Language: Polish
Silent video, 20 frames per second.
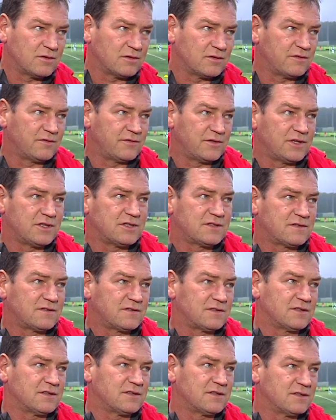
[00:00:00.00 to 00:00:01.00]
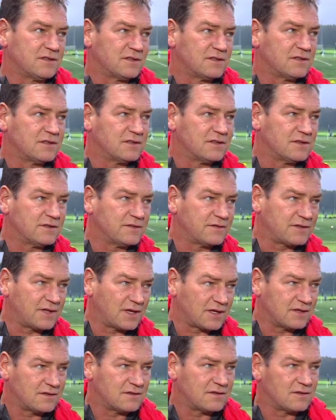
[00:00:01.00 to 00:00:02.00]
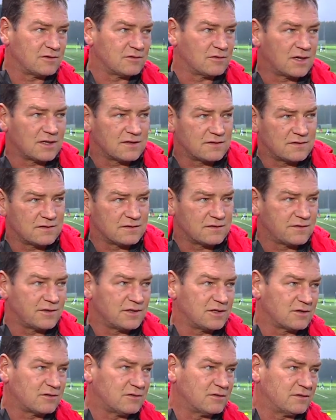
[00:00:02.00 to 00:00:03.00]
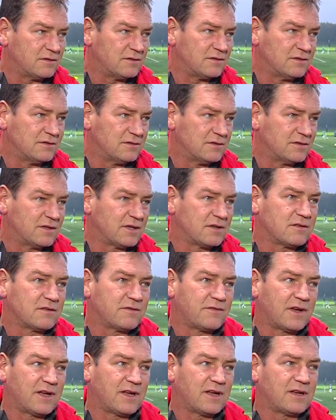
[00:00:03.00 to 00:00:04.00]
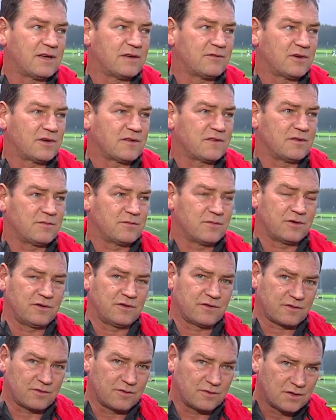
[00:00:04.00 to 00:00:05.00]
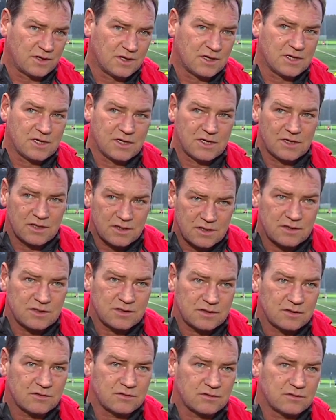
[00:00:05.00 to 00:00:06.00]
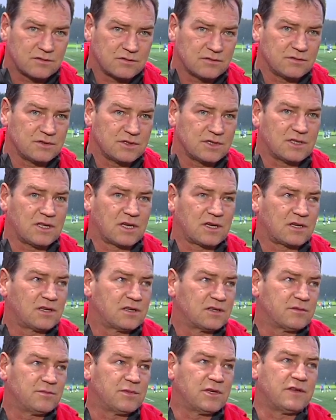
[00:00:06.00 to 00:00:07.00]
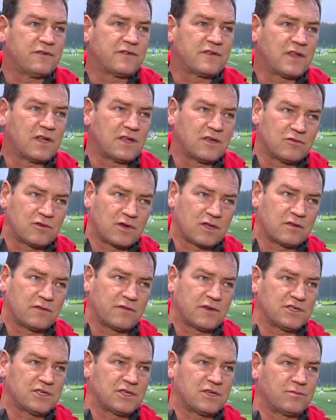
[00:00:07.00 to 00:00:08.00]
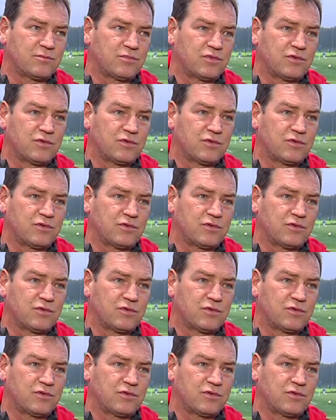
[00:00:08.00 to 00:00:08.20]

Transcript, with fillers: bo wyjść w takiej sytuacji z wyniku 0-2 na własnym boisku jednak byli w stanie uratować jeden